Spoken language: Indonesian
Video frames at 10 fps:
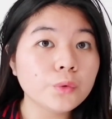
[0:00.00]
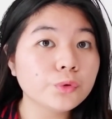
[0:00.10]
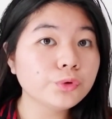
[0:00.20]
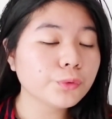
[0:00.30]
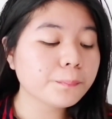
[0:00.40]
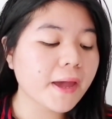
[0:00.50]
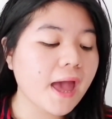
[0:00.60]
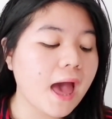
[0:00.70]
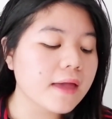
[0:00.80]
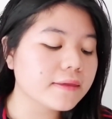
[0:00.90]
untuk
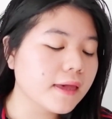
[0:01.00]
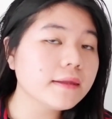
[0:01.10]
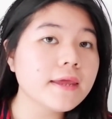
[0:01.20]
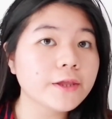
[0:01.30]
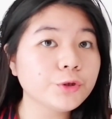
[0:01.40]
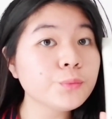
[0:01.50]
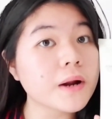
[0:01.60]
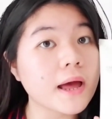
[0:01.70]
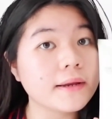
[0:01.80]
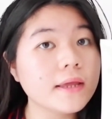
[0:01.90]
pH nya dia itu
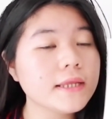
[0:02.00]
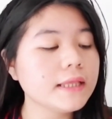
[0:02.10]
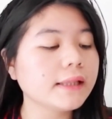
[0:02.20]
berada di